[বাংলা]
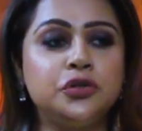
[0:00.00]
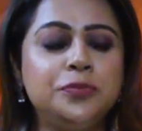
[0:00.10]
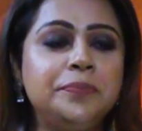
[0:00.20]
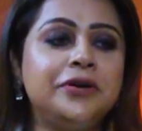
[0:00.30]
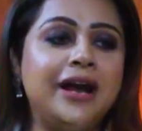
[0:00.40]

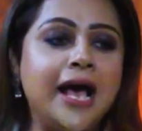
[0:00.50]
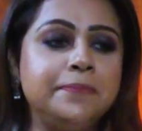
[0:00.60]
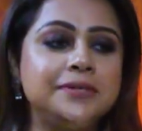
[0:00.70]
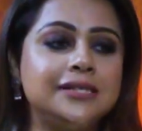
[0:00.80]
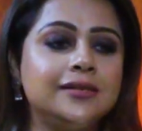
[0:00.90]
তুমি
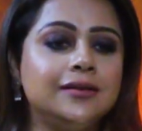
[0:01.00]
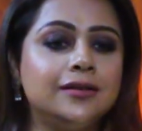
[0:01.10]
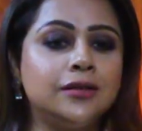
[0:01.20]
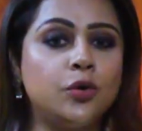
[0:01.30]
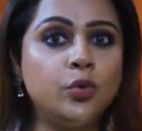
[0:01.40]
পারহ্যাপস
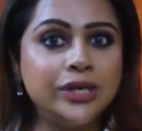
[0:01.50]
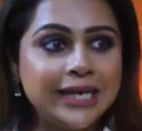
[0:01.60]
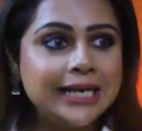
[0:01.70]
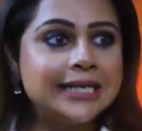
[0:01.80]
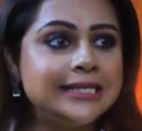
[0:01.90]
দ্য
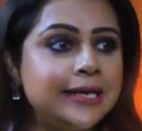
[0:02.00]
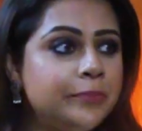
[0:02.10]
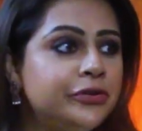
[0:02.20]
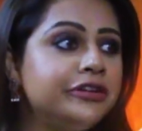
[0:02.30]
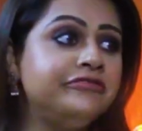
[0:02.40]
অনলি
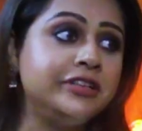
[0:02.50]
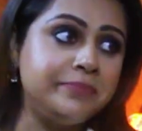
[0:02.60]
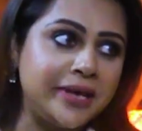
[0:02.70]
কন্টেম্পোরারি ফিল্ম